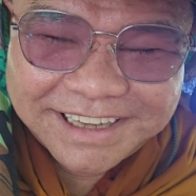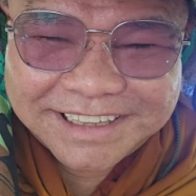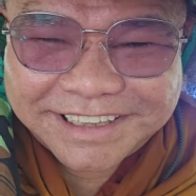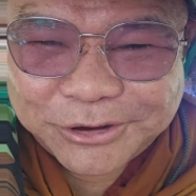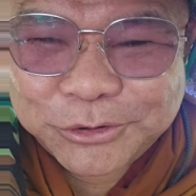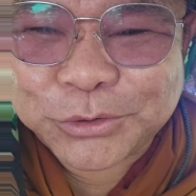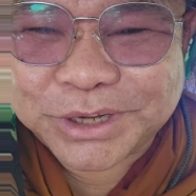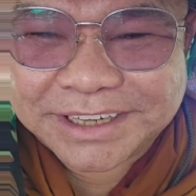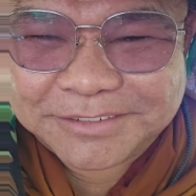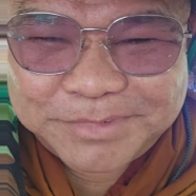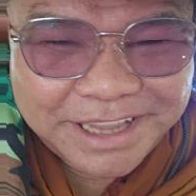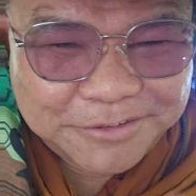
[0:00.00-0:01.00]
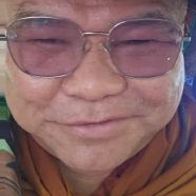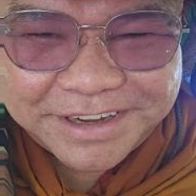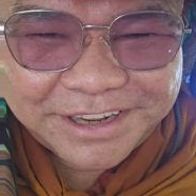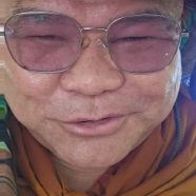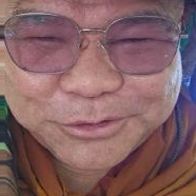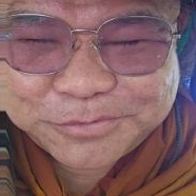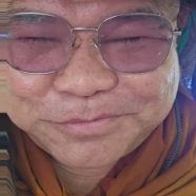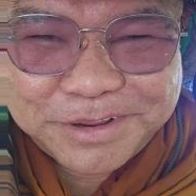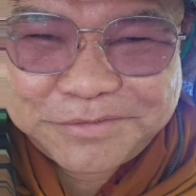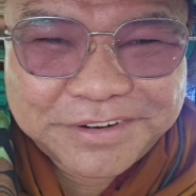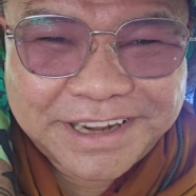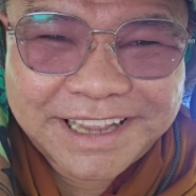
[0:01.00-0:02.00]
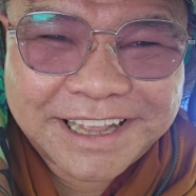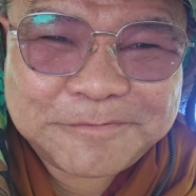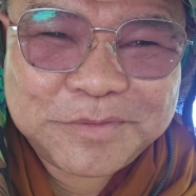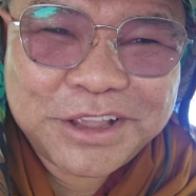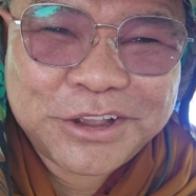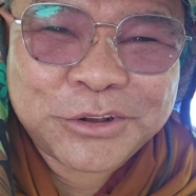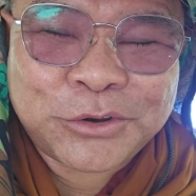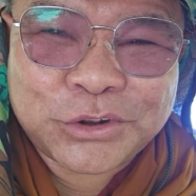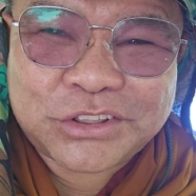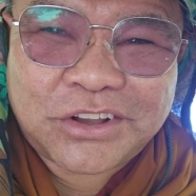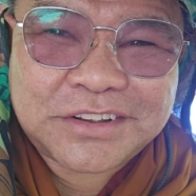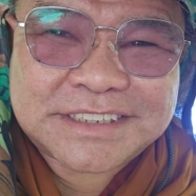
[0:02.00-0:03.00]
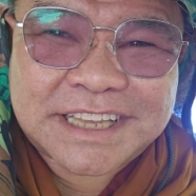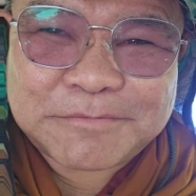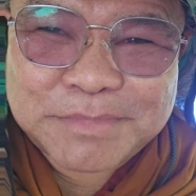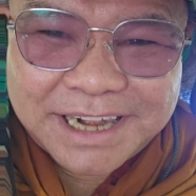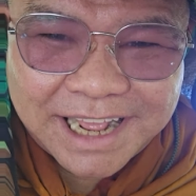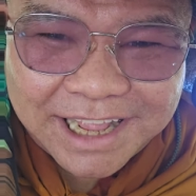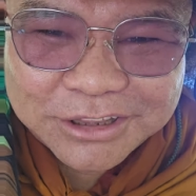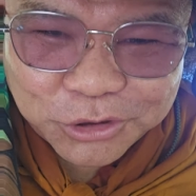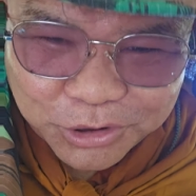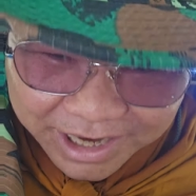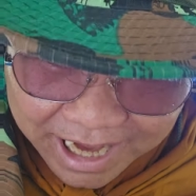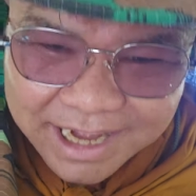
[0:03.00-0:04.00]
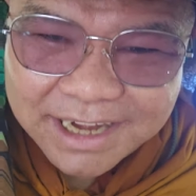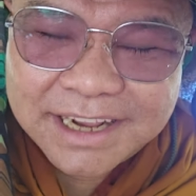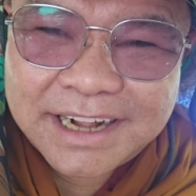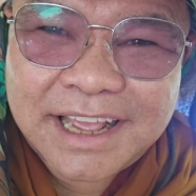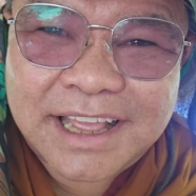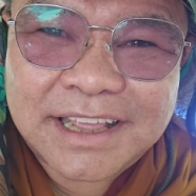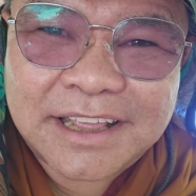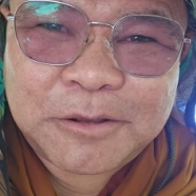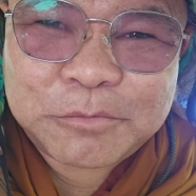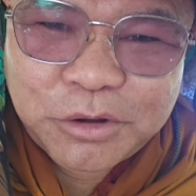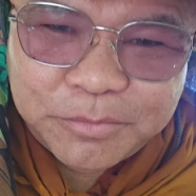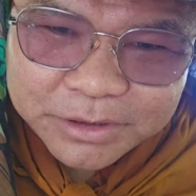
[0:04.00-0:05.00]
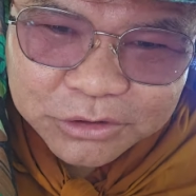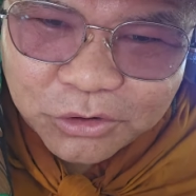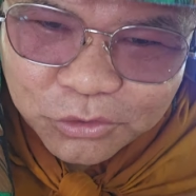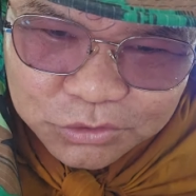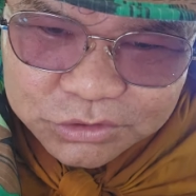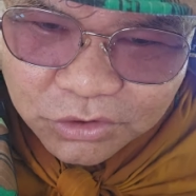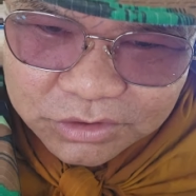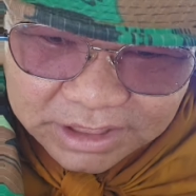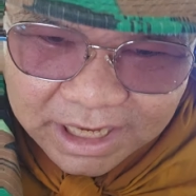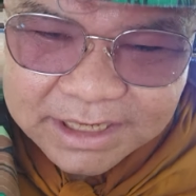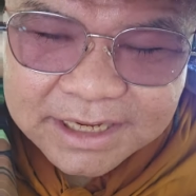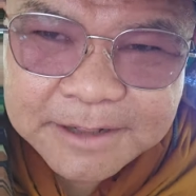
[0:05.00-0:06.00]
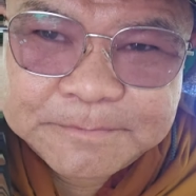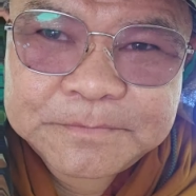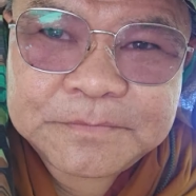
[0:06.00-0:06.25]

แต่ขุดไม่ให้ฟรีขุดไม่ฟรีครับ ขุดต้อง4ี่หมื่นห้าต่อไร่เลยนะ เพราะมันต้องลงสองชั้นครับ